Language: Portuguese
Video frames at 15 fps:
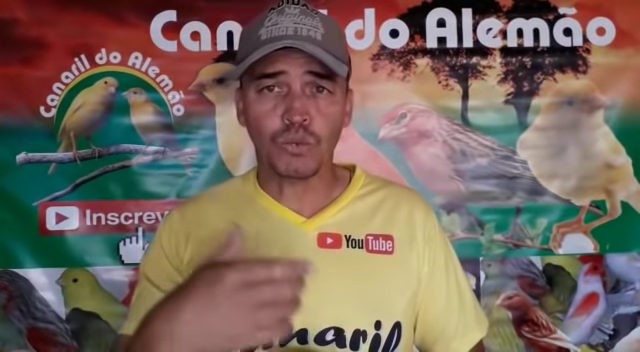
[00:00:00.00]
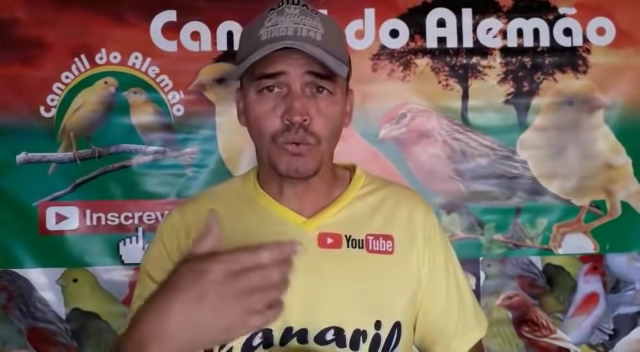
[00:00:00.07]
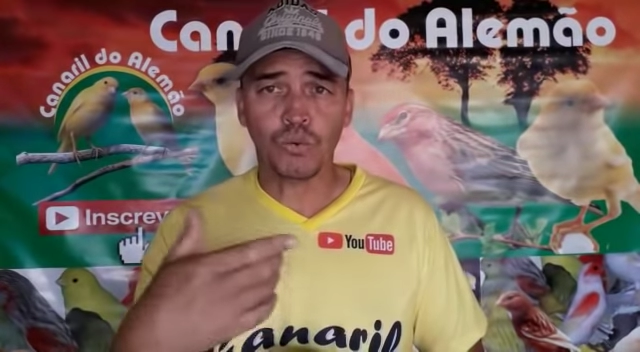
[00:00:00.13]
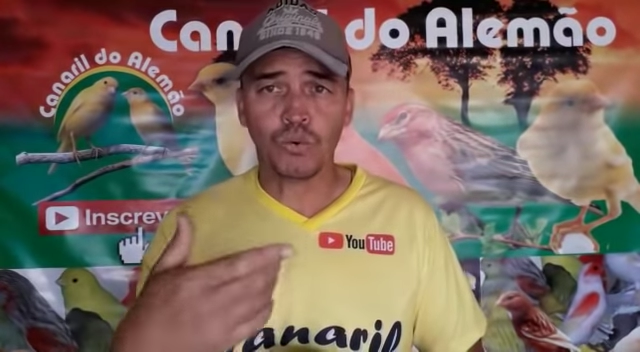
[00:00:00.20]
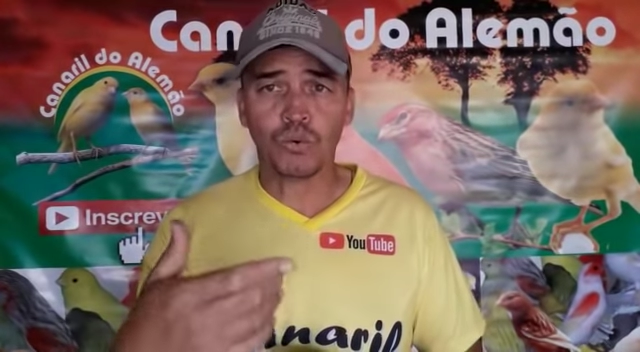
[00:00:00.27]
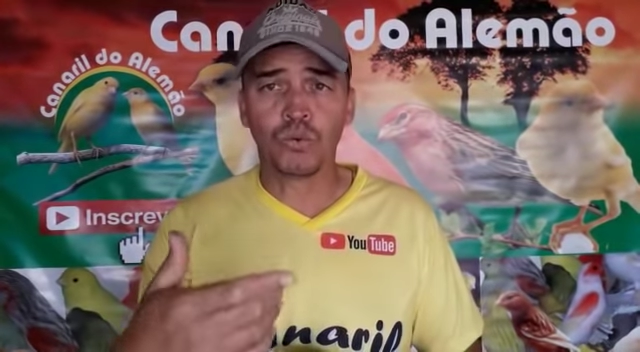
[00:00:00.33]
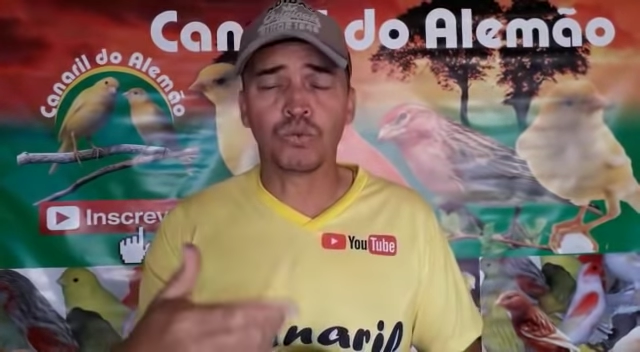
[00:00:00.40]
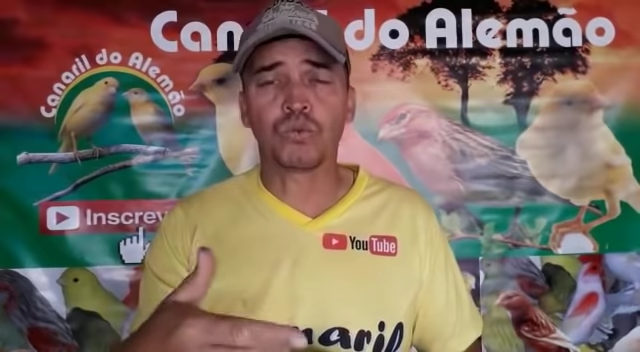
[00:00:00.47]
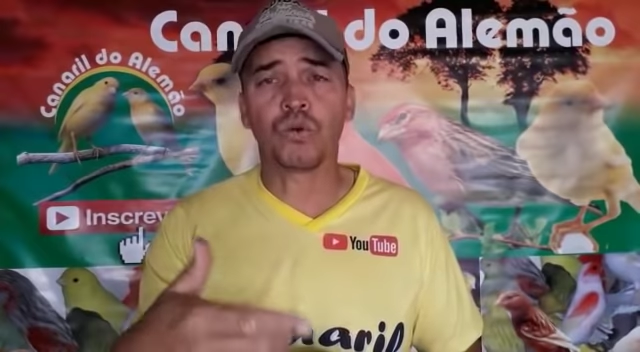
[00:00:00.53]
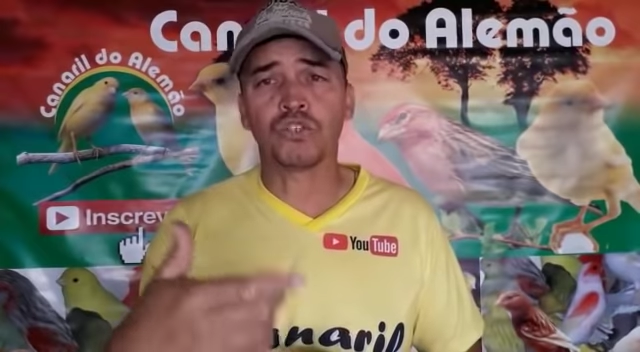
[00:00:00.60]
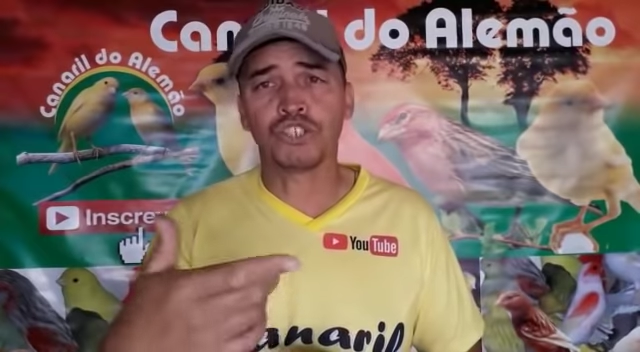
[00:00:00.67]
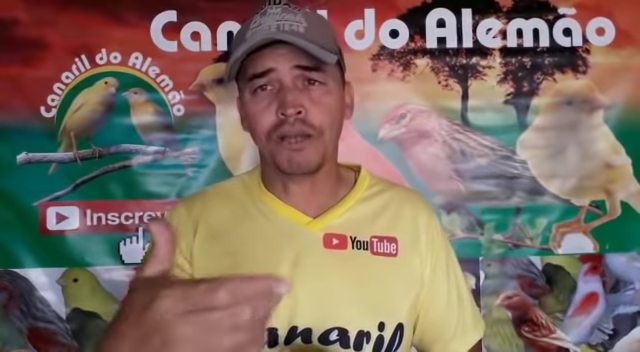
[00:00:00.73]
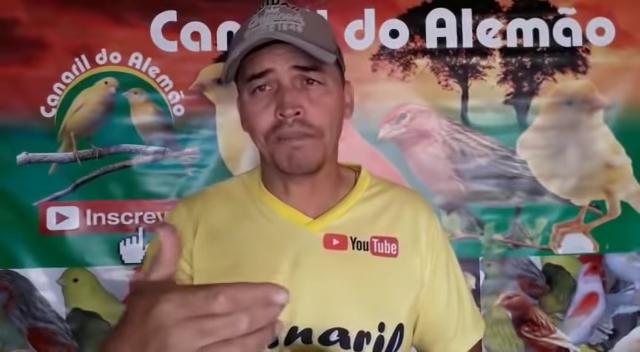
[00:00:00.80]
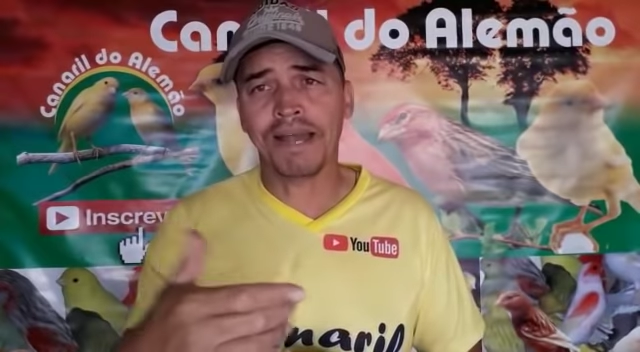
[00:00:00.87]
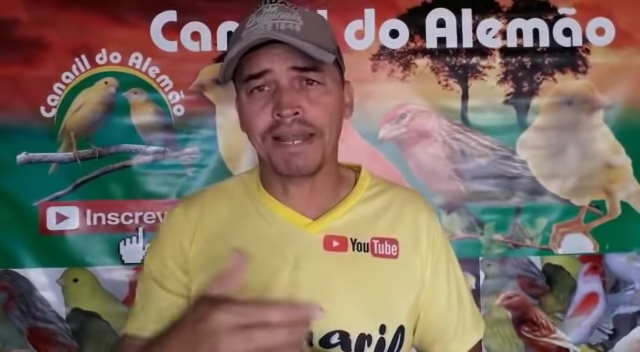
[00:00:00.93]
o, o, tom
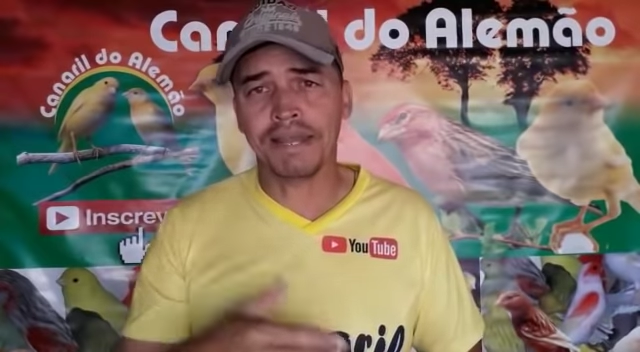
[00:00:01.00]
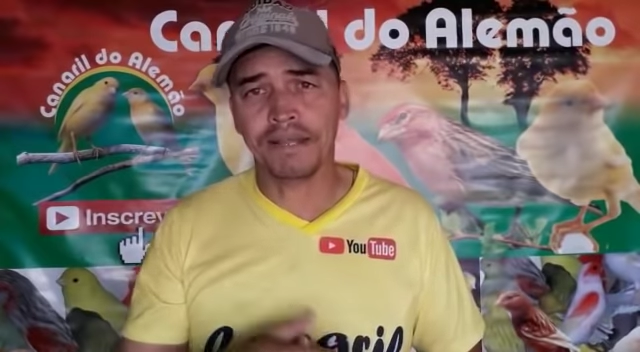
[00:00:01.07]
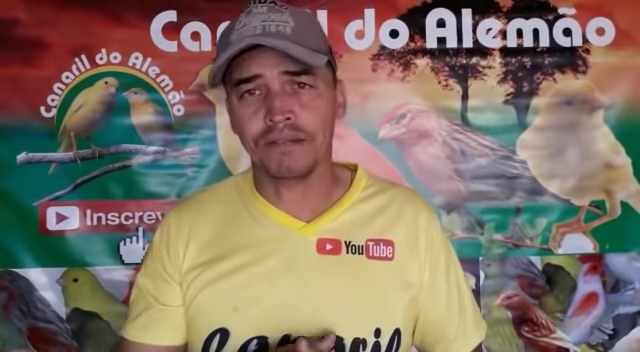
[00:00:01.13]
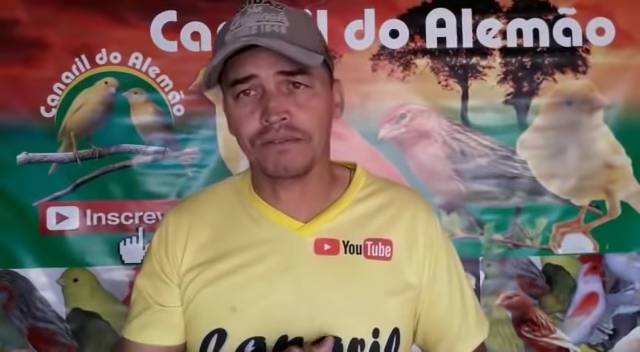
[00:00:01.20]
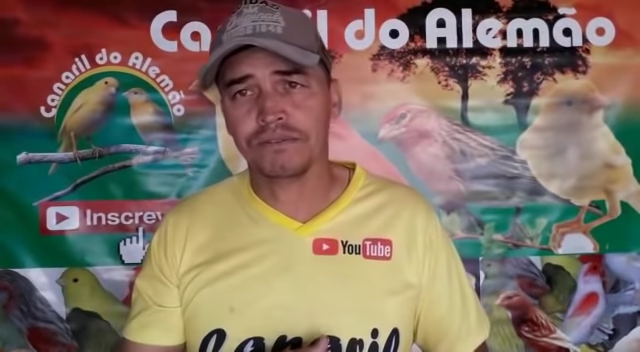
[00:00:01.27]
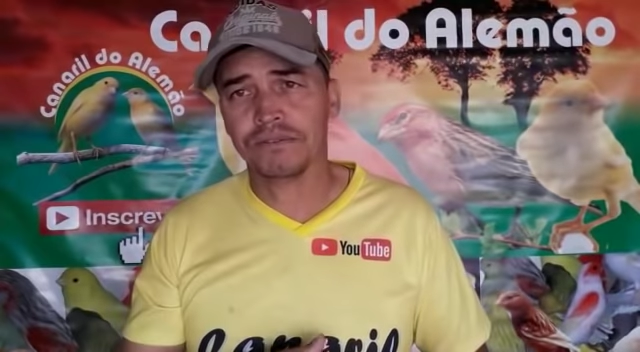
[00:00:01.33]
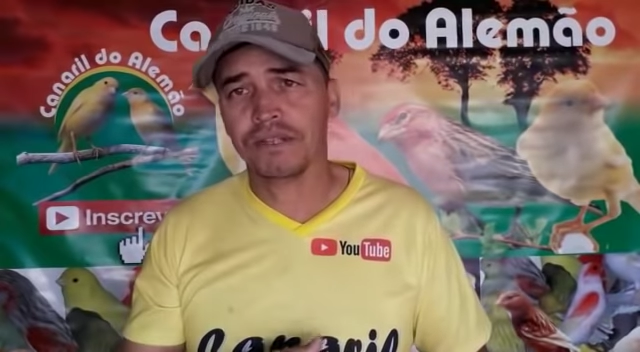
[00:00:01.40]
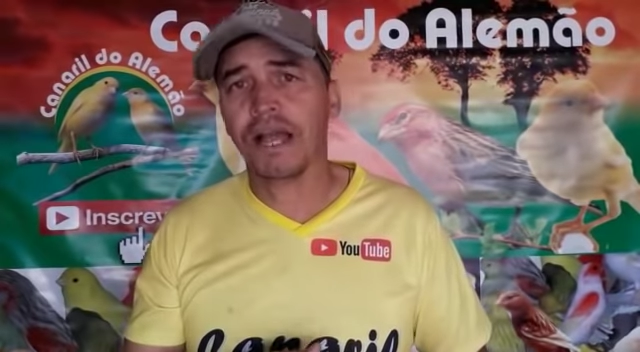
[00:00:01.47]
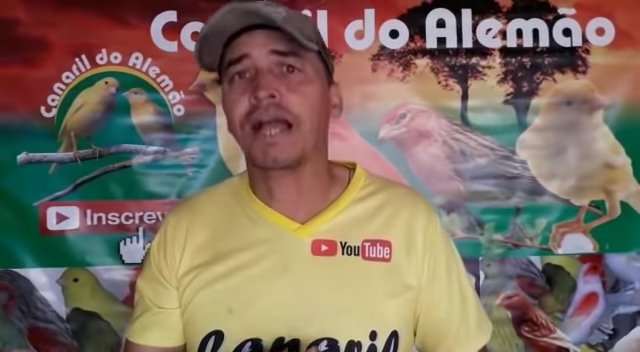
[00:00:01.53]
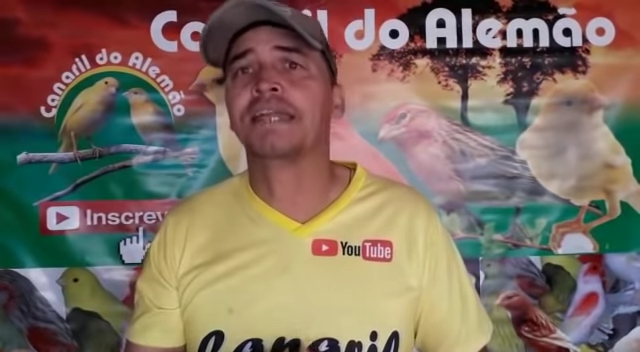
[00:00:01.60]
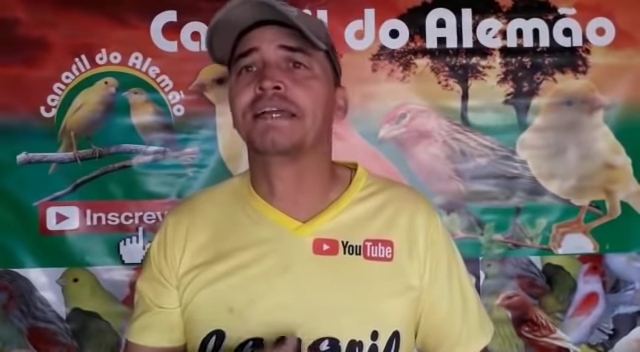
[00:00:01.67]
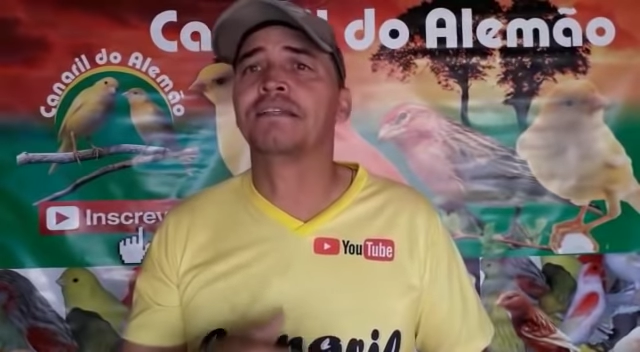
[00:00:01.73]
de amarelo. Aí